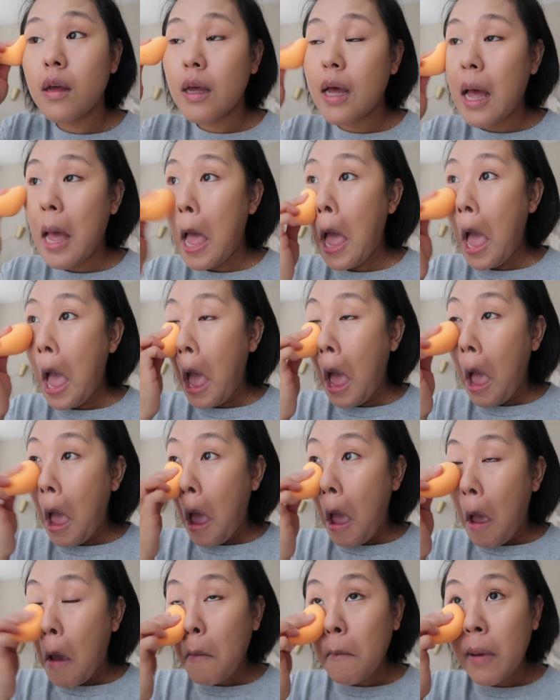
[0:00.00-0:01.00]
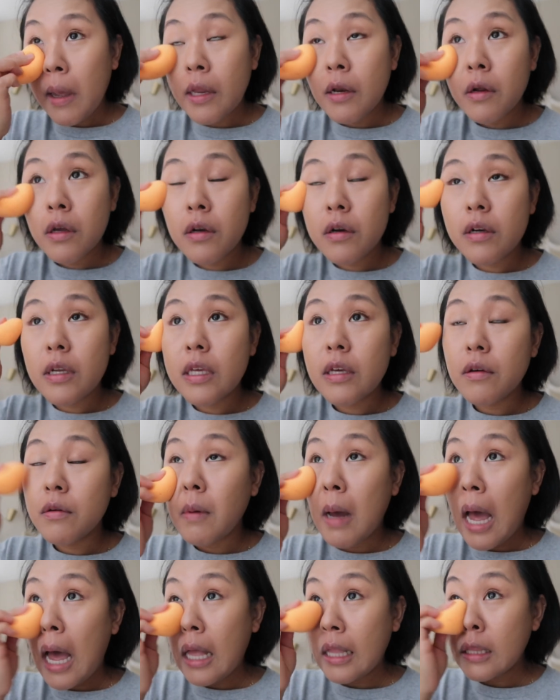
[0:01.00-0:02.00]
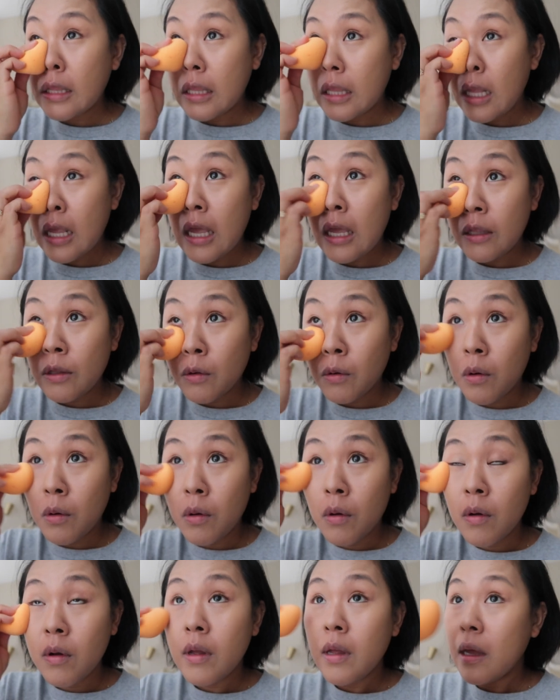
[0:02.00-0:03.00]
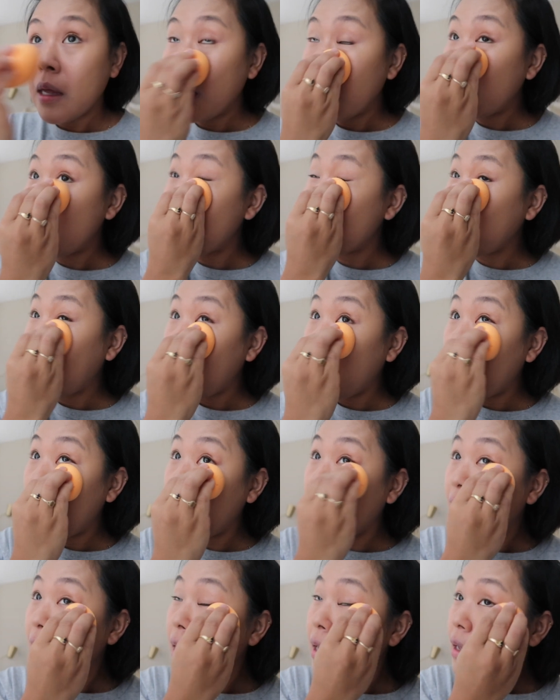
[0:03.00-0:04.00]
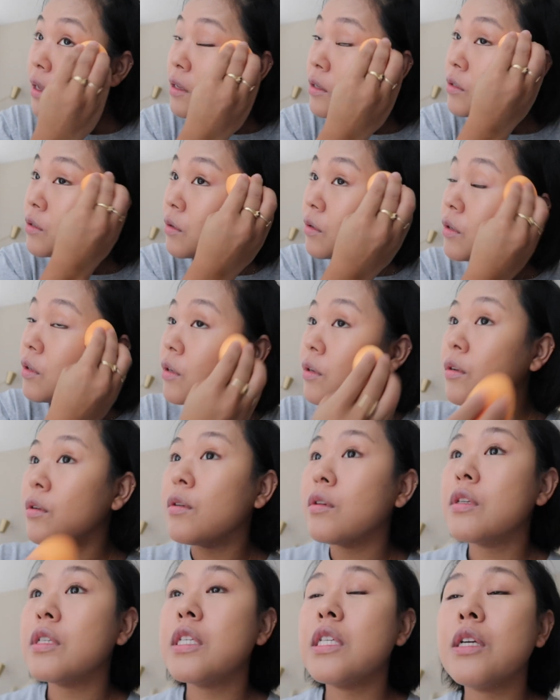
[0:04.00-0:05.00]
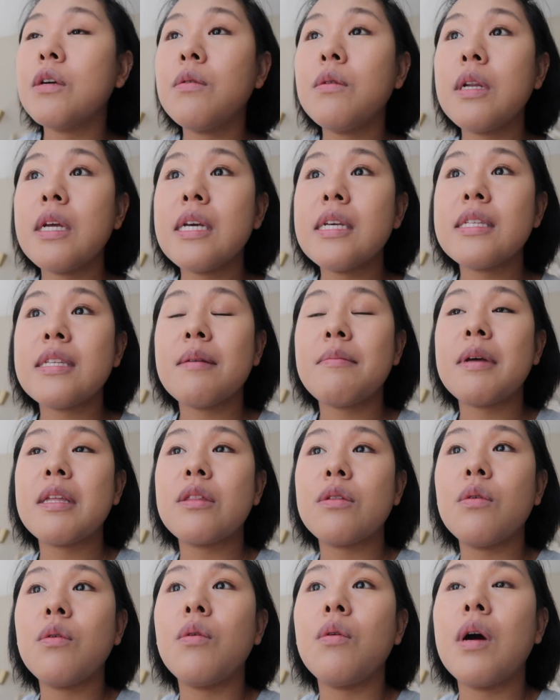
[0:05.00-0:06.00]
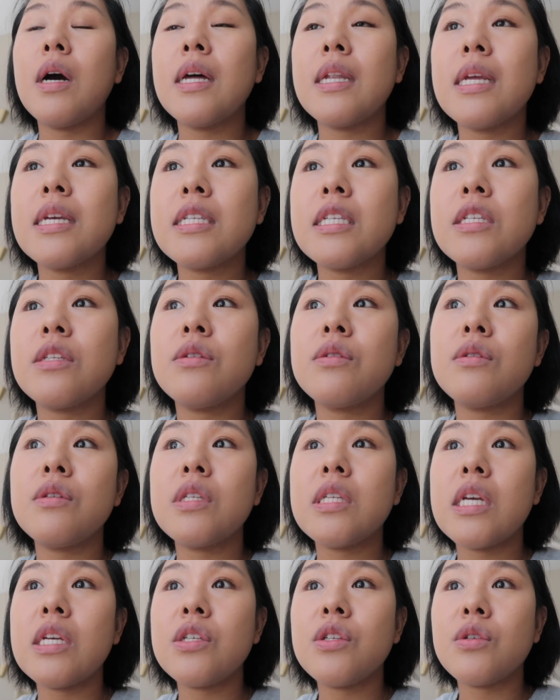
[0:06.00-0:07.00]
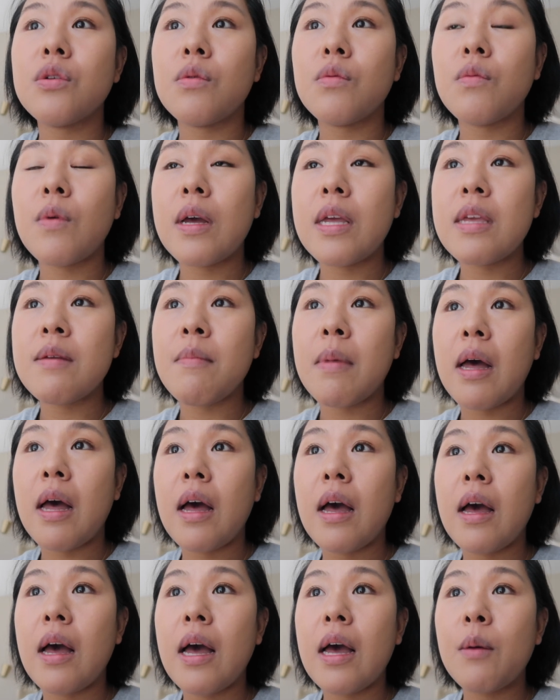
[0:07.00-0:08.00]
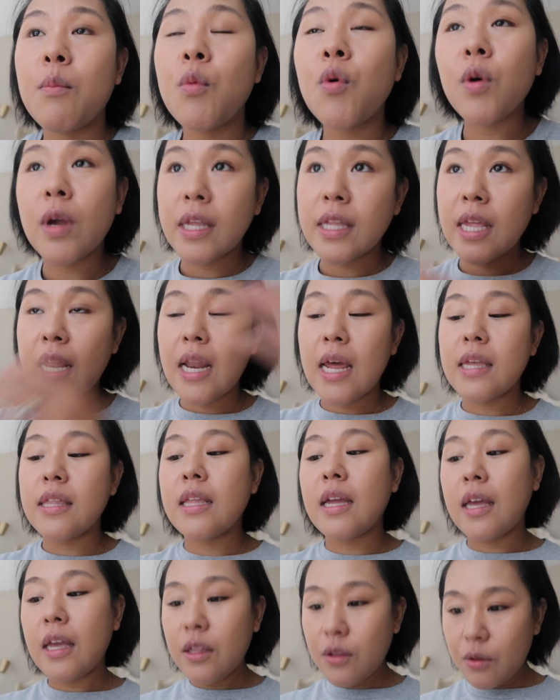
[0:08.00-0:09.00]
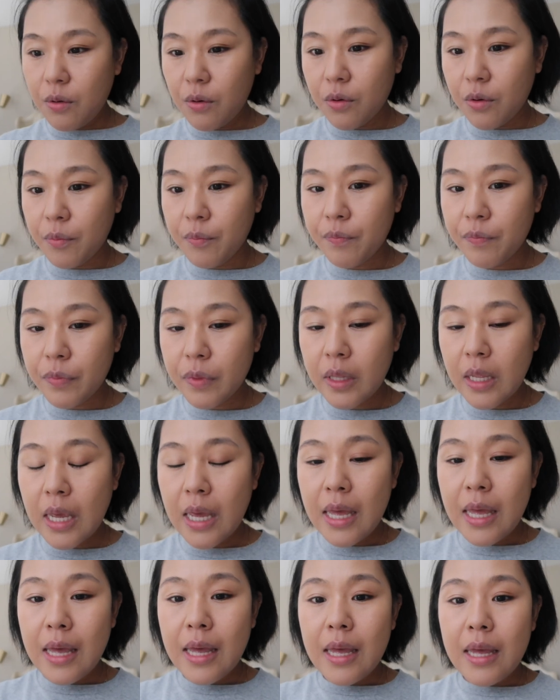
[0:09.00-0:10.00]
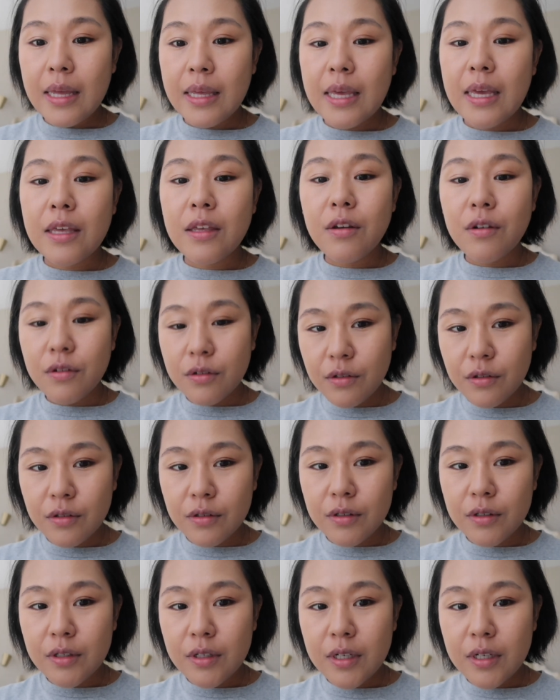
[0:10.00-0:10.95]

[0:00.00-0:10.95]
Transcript: がまあいろいろ理由はあっての、今そういう守護霊様とお話しするセッションは今設けてないんだけど、結局